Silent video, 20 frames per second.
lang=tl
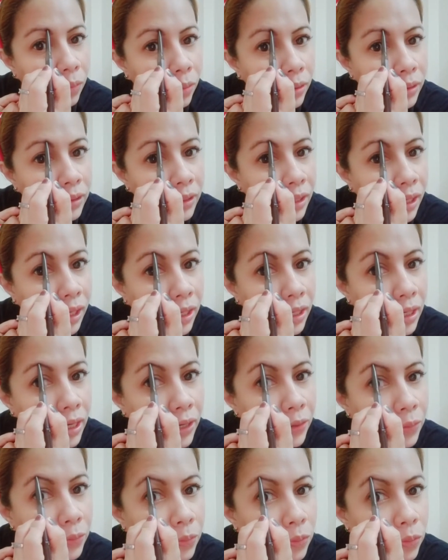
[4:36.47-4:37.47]
Huwag na lang
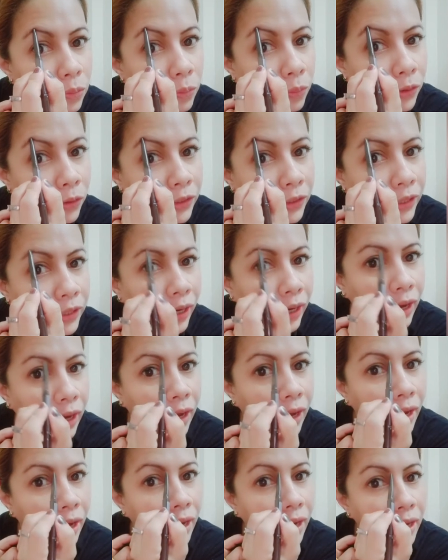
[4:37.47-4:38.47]
kayong kumontra,
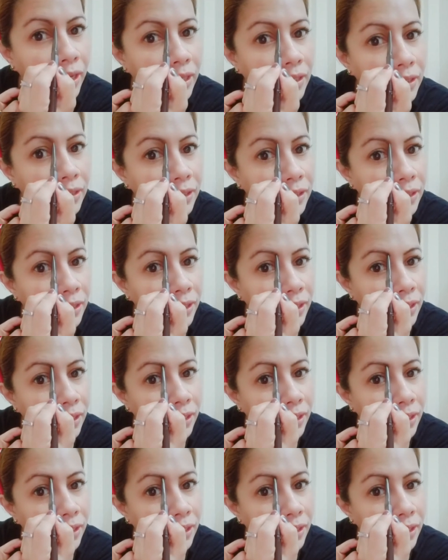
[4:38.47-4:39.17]
guys.